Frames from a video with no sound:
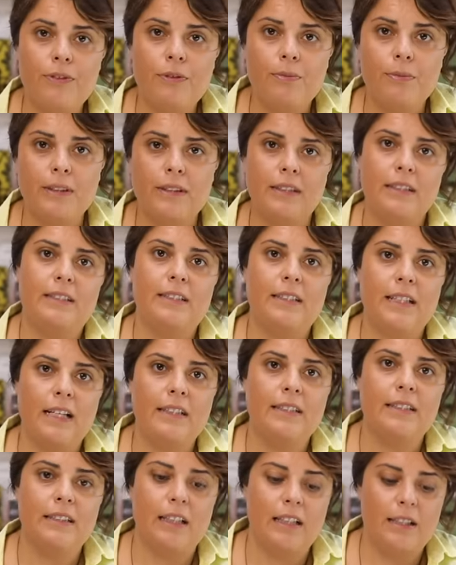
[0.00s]
bu firmanın
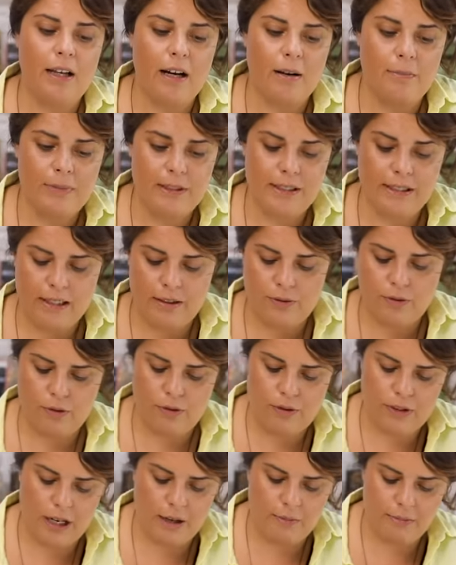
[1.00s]
İskender'ini hani hem biz
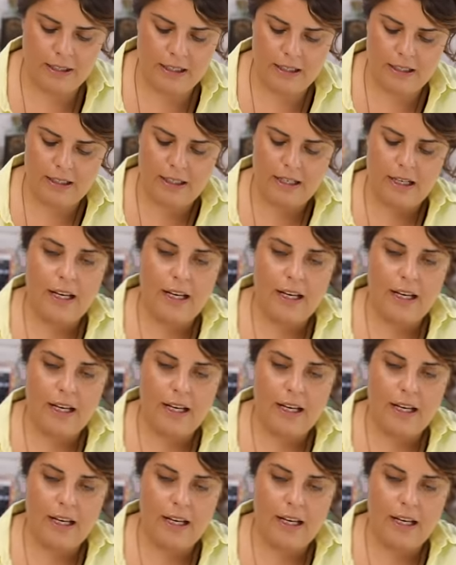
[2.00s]
seviyoruz hem de